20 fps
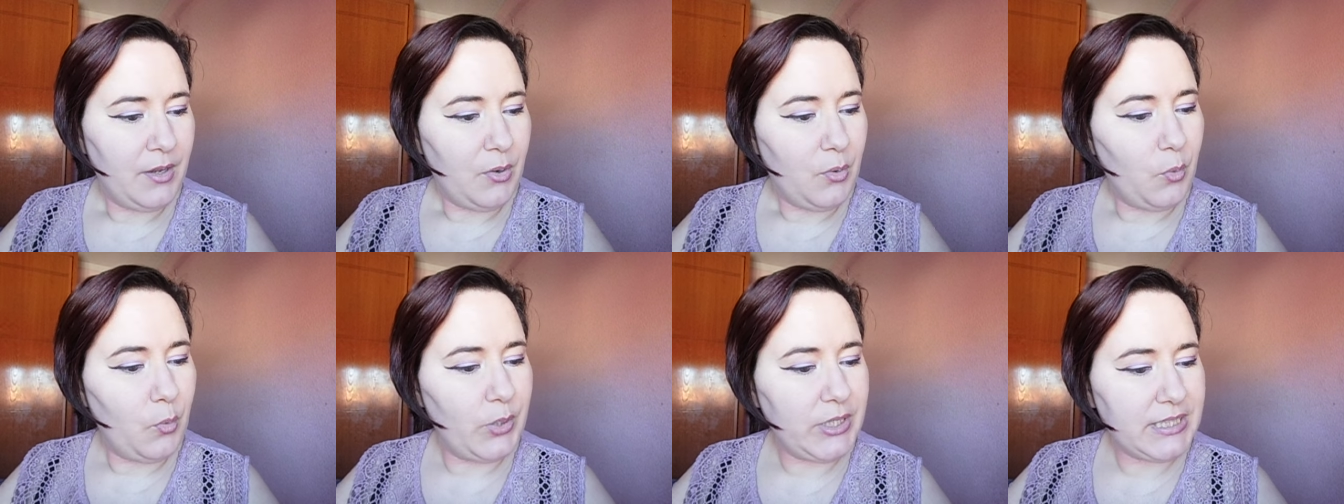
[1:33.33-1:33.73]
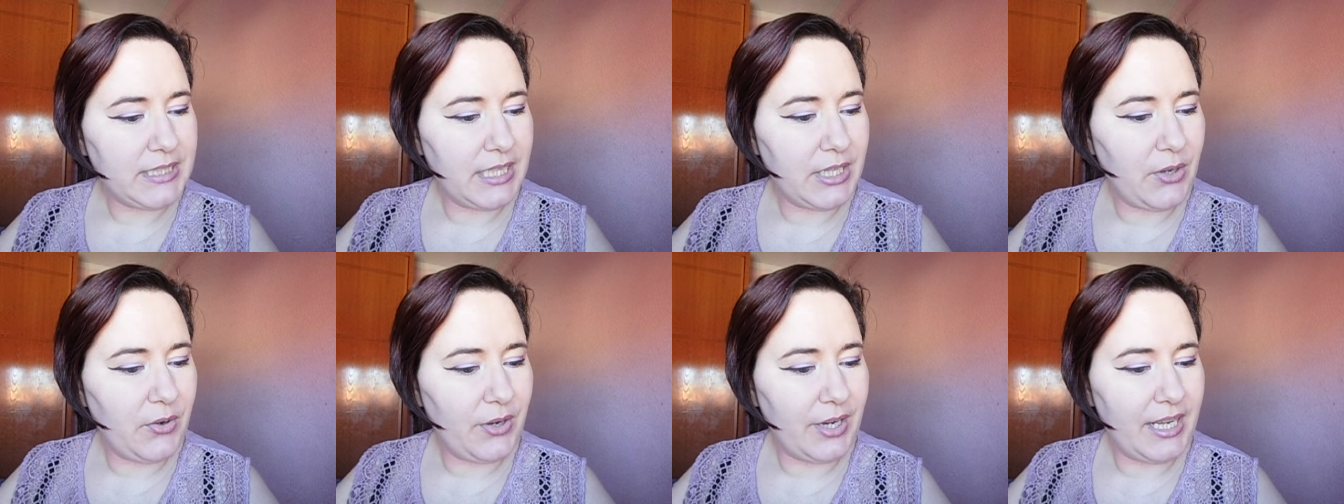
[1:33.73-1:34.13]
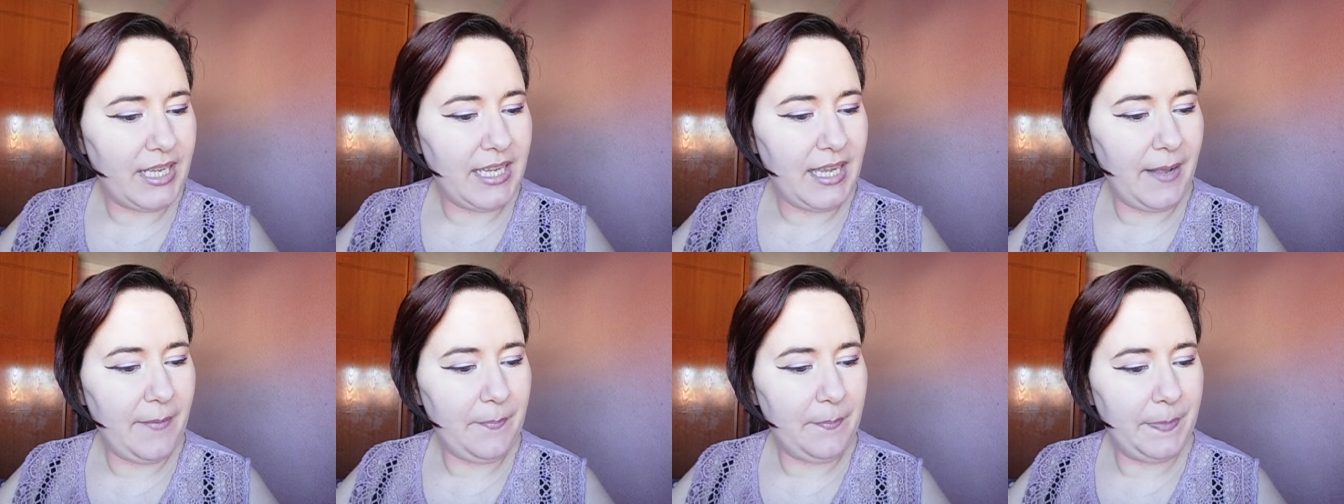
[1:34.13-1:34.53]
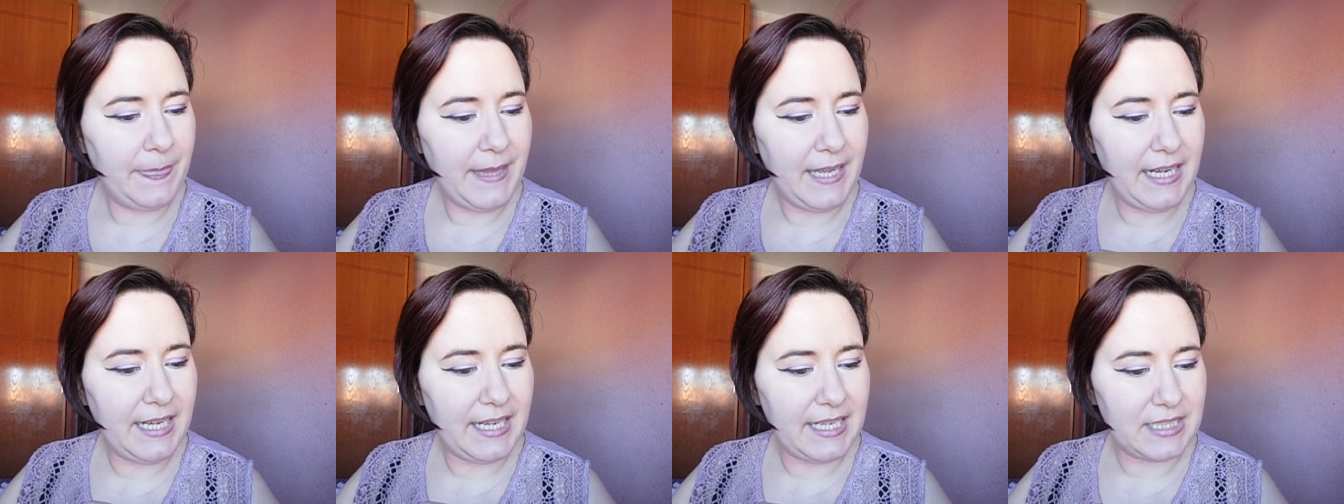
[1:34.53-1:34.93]
Whisky corría
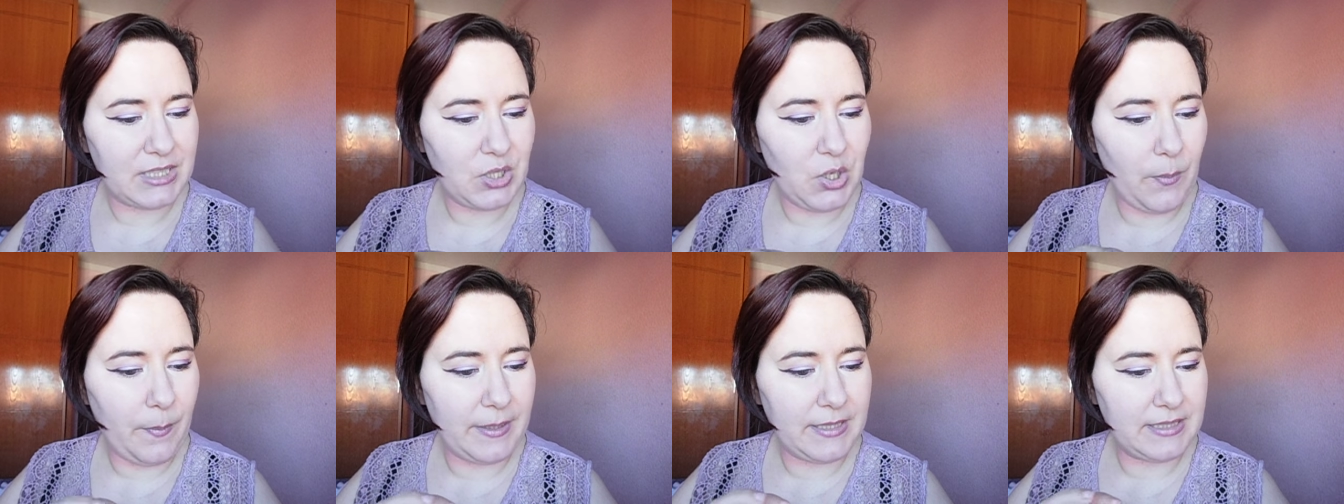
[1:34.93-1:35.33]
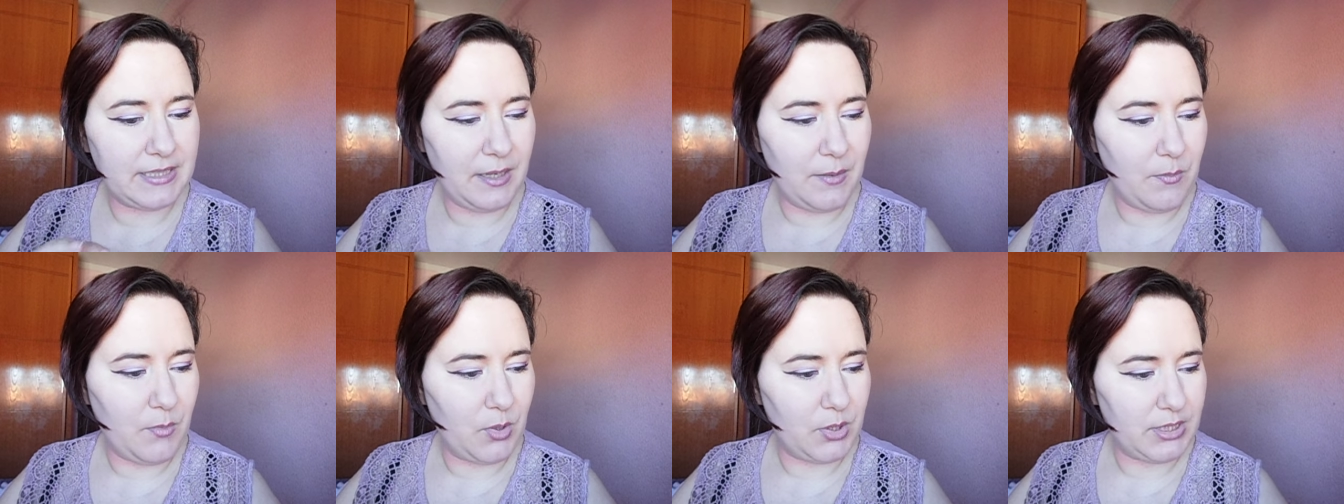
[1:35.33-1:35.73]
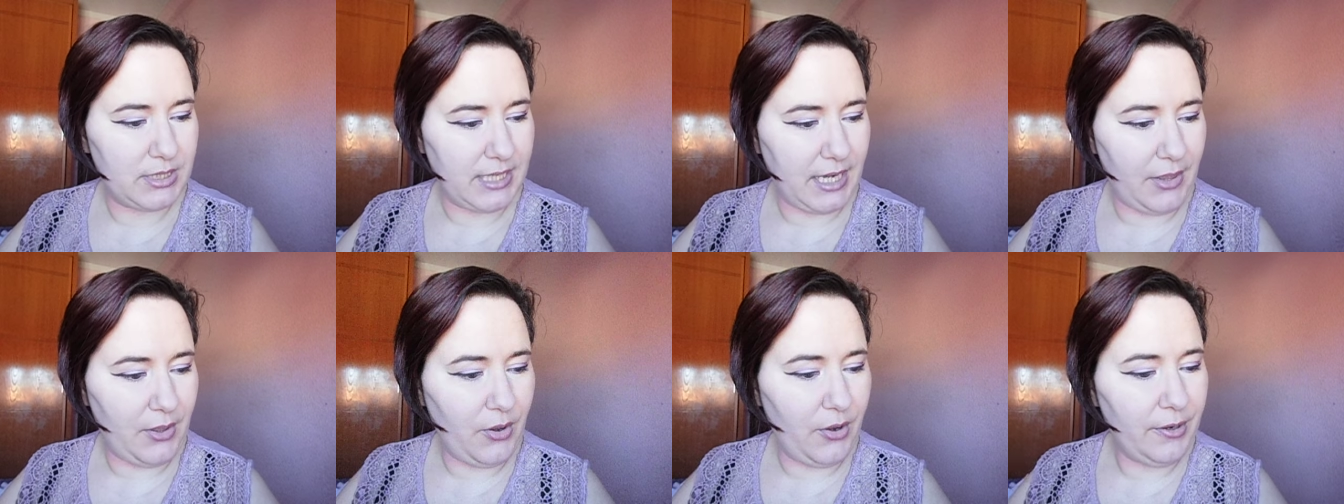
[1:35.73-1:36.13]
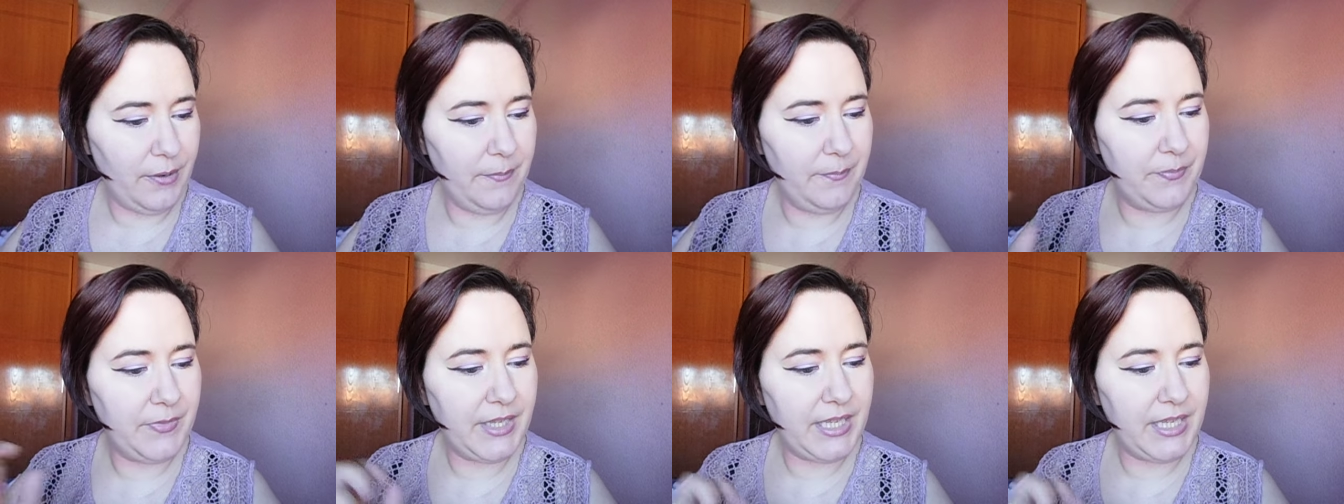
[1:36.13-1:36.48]
en las copas del mostrador.